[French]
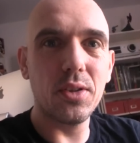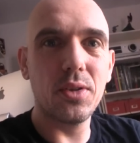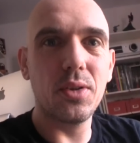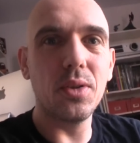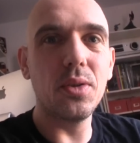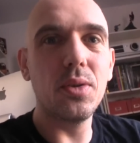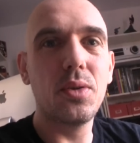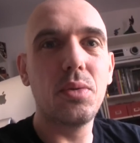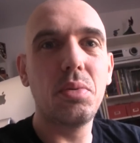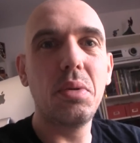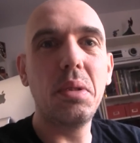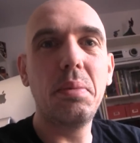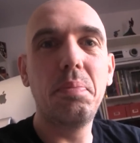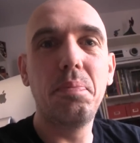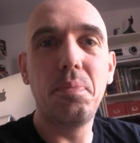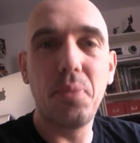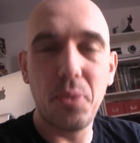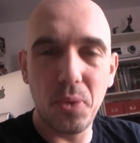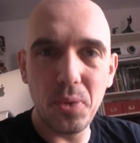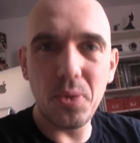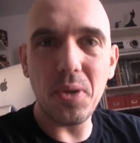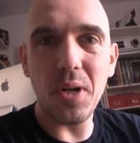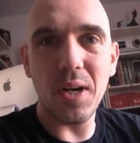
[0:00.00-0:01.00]
je ne suis
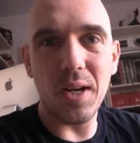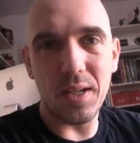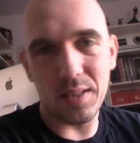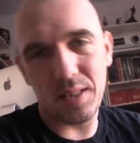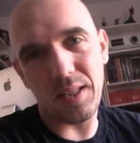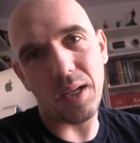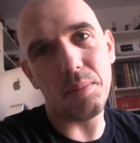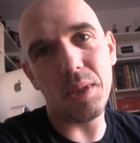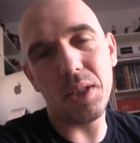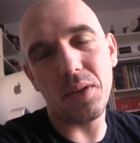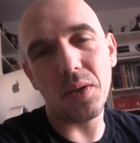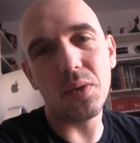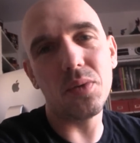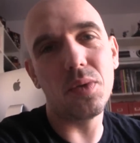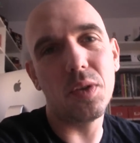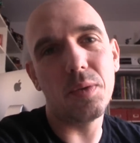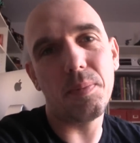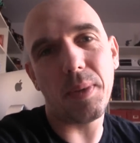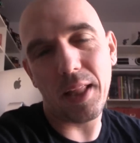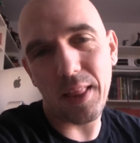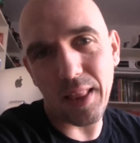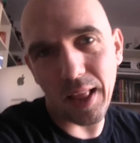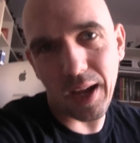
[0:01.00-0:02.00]
plus intermittent du
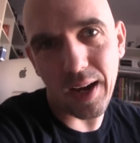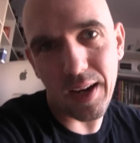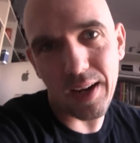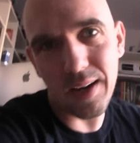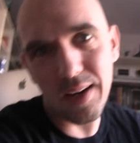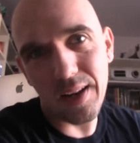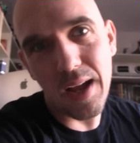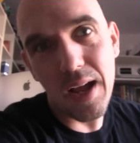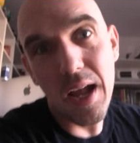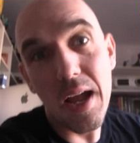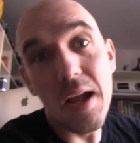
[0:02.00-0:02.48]
spectacle.